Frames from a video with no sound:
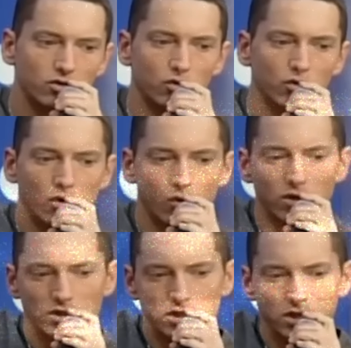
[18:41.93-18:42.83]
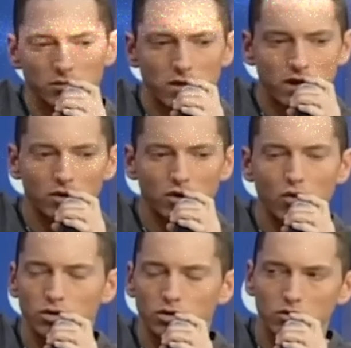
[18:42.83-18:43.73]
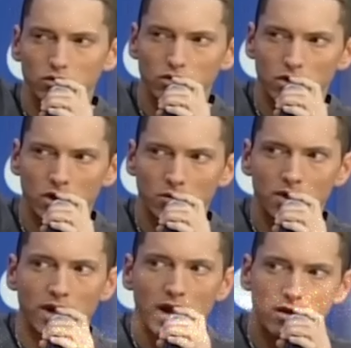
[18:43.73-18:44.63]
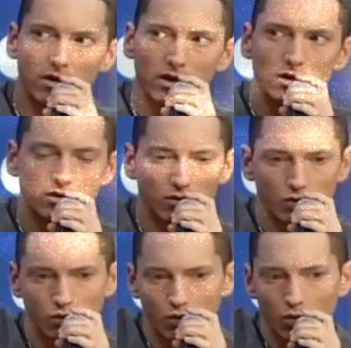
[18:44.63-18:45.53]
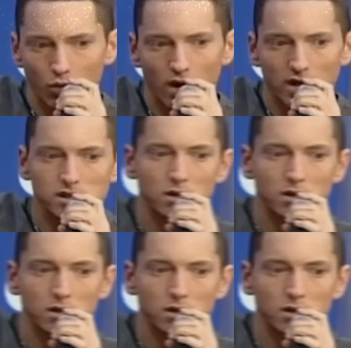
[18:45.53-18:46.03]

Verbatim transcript: la disparition de Proof représentait non seulement la perte d'un ami